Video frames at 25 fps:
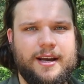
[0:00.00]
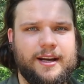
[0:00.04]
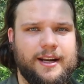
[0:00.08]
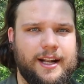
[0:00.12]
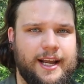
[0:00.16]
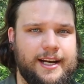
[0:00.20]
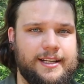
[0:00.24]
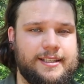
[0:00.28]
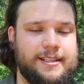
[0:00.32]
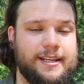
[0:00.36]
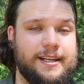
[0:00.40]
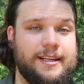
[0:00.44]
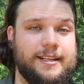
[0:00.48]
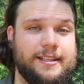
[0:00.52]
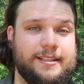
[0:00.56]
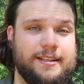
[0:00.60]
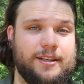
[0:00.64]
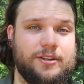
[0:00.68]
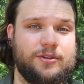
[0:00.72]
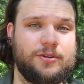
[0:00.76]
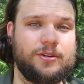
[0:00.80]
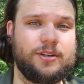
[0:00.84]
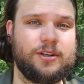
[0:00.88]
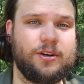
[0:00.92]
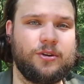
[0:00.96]
Gleichzeitig ist es
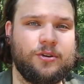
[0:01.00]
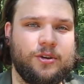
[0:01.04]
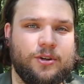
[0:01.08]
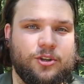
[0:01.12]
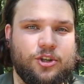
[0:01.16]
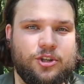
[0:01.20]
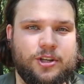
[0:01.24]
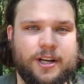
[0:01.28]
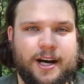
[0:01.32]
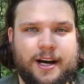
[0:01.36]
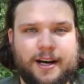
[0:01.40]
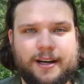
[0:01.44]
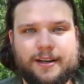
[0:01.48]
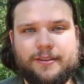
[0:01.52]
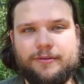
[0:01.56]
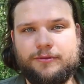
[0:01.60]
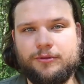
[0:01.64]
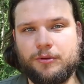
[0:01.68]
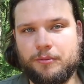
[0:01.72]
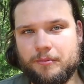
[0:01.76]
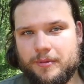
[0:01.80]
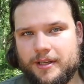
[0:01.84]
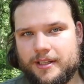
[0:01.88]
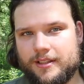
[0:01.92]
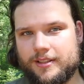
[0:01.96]
natürlich auch noch stark
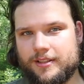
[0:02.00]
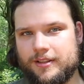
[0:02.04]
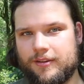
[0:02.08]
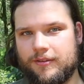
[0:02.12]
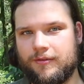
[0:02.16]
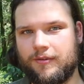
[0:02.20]
für mich,